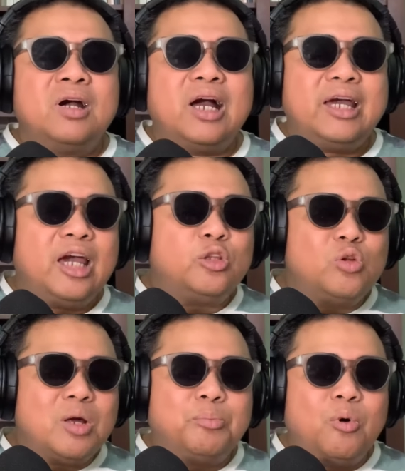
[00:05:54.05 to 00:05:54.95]
Kaya ito
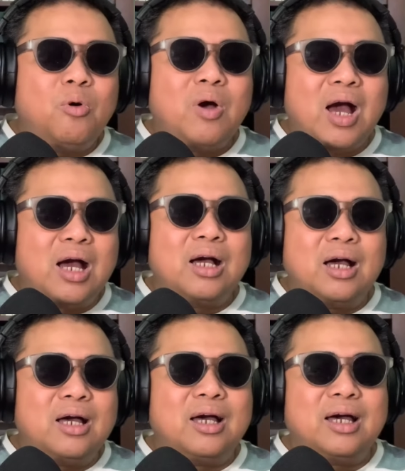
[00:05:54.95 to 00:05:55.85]
na po ang
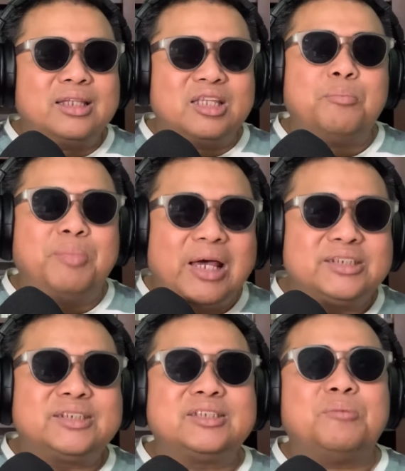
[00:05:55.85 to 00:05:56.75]
uh, the
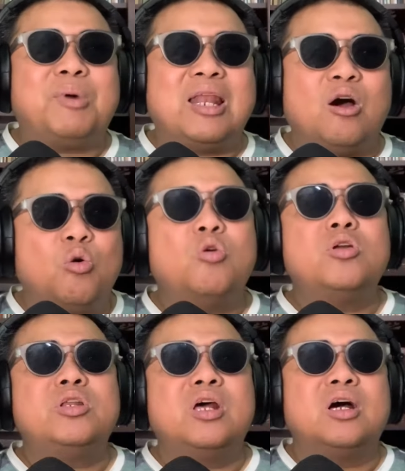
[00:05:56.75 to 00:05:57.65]
best na
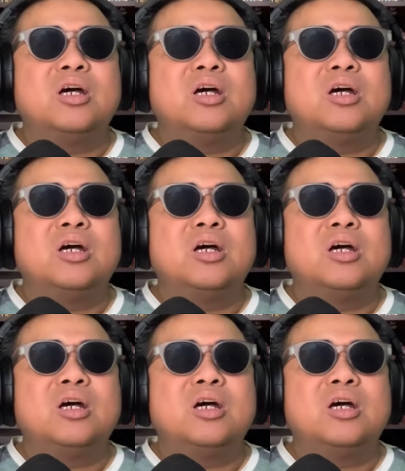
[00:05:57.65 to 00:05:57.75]
panahon